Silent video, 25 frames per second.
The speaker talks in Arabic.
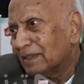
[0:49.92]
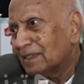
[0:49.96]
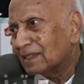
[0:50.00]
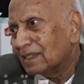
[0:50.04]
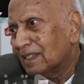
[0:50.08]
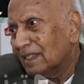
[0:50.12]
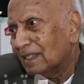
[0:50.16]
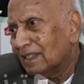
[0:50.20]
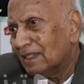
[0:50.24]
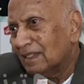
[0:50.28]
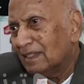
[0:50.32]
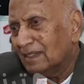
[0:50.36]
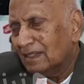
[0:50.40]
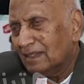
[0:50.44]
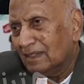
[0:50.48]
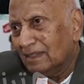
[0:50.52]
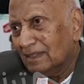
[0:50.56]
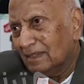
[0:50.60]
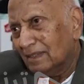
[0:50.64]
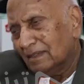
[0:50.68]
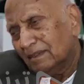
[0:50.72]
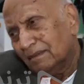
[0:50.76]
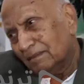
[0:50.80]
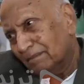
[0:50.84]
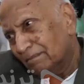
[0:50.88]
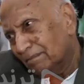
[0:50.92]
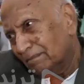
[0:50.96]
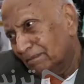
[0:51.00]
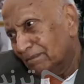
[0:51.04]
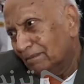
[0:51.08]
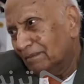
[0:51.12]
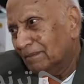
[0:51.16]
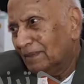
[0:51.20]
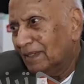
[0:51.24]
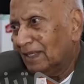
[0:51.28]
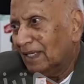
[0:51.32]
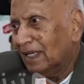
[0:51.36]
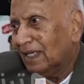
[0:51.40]
بس من
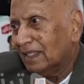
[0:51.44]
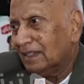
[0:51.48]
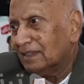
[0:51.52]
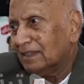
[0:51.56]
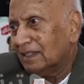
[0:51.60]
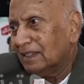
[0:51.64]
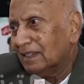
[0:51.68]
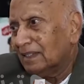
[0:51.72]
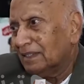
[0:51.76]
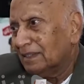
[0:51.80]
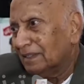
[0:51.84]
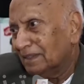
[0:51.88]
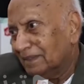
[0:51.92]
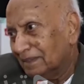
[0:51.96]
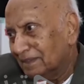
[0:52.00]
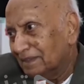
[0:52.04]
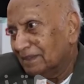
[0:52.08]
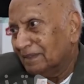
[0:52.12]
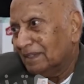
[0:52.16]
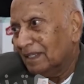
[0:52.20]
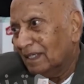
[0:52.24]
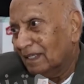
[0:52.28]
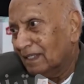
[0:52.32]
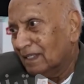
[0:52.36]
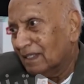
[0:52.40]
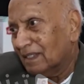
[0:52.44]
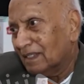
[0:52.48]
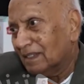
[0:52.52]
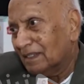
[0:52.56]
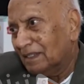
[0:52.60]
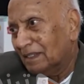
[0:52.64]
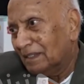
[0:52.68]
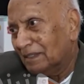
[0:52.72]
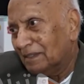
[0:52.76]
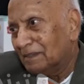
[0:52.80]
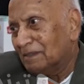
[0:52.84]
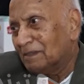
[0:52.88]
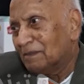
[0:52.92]
لهجة
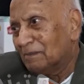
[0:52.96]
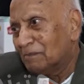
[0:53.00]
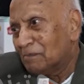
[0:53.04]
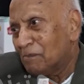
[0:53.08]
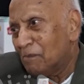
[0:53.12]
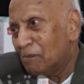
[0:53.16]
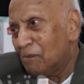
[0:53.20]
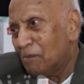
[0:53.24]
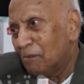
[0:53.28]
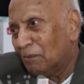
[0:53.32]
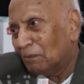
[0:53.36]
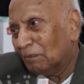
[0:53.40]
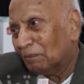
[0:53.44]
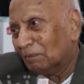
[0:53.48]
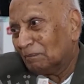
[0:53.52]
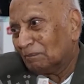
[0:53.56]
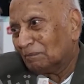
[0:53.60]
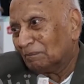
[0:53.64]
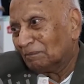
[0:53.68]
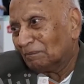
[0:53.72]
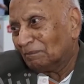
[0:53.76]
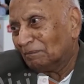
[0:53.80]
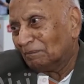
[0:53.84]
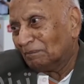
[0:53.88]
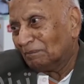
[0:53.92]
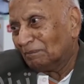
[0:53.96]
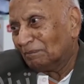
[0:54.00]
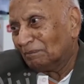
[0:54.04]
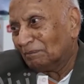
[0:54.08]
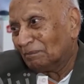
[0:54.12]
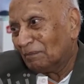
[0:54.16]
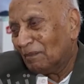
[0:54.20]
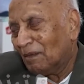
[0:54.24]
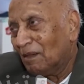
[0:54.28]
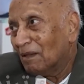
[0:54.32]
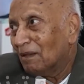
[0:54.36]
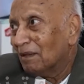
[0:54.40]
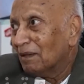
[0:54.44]
عراقية ليش
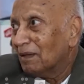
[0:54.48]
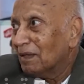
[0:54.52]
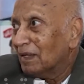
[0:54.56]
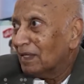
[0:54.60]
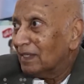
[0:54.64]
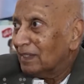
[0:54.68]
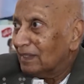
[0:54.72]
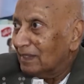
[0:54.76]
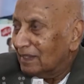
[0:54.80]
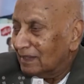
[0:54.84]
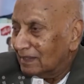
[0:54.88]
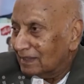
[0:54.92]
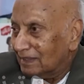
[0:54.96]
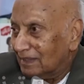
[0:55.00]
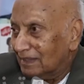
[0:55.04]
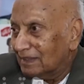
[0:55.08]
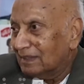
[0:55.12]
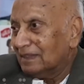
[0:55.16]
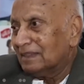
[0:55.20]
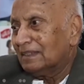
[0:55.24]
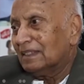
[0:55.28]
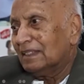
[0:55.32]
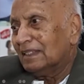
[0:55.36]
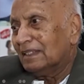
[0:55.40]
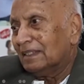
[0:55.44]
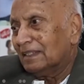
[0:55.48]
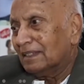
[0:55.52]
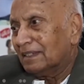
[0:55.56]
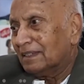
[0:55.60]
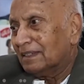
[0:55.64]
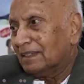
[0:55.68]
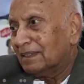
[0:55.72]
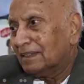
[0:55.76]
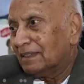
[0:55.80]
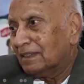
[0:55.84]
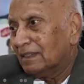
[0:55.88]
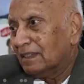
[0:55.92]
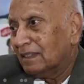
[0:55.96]
عراقية؟ لأن كنت هناك
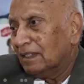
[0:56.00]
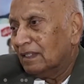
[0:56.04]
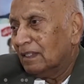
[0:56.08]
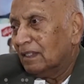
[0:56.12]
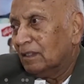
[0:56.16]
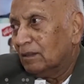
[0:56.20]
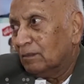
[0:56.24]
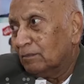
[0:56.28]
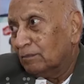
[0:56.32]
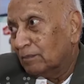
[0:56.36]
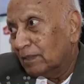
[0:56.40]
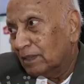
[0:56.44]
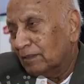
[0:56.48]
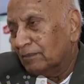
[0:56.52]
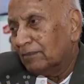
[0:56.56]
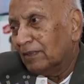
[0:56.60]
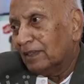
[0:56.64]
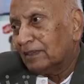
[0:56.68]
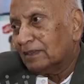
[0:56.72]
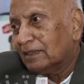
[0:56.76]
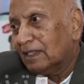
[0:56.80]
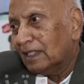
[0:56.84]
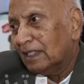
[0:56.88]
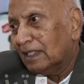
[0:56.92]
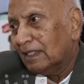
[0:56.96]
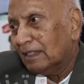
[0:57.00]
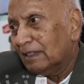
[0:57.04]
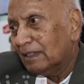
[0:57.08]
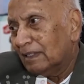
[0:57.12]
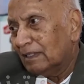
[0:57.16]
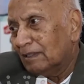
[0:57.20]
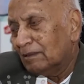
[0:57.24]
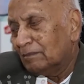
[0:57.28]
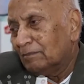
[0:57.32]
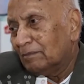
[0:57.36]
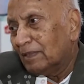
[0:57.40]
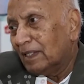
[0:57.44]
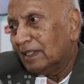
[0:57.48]
من وقت
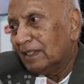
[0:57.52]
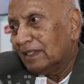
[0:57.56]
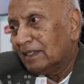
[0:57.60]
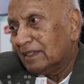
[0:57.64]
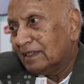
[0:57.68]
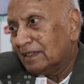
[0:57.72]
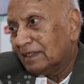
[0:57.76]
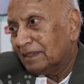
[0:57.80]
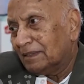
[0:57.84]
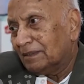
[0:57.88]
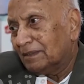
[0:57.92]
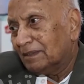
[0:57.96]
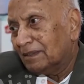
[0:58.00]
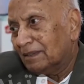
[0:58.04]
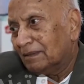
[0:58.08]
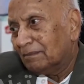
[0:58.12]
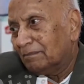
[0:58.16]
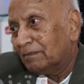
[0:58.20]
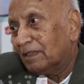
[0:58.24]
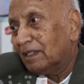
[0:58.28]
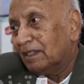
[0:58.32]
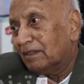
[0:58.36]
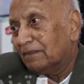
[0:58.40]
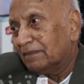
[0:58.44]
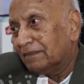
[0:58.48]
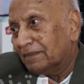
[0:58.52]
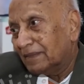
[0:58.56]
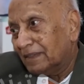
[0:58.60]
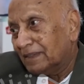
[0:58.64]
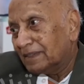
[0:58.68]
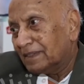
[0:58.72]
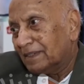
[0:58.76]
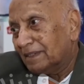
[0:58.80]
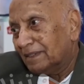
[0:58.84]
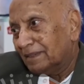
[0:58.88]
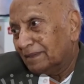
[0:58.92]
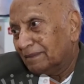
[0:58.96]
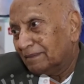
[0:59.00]
الملك ملك
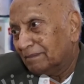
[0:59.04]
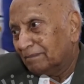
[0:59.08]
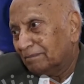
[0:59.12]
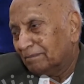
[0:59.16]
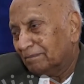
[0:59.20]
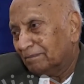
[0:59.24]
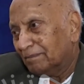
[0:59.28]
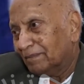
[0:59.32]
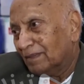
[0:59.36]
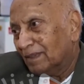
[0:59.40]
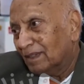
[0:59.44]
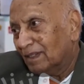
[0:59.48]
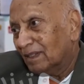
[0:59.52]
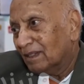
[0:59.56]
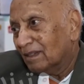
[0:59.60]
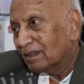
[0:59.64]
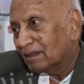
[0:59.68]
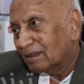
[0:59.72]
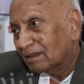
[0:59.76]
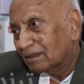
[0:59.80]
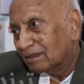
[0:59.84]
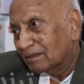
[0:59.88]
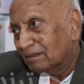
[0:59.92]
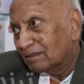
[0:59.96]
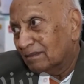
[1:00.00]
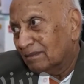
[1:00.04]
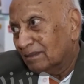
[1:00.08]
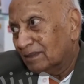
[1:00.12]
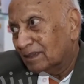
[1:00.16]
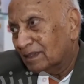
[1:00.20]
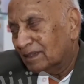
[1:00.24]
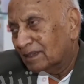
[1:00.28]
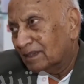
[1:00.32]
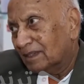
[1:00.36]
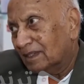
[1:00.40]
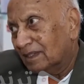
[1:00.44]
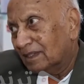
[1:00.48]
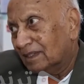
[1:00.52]
فيصل
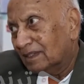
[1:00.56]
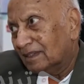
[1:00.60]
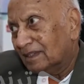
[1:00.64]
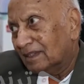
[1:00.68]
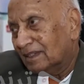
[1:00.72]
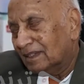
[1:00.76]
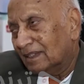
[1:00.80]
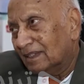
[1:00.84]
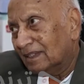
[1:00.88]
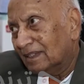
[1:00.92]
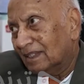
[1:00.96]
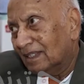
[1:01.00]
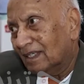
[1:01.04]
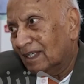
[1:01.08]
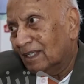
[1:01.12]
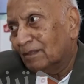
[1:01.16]
سنة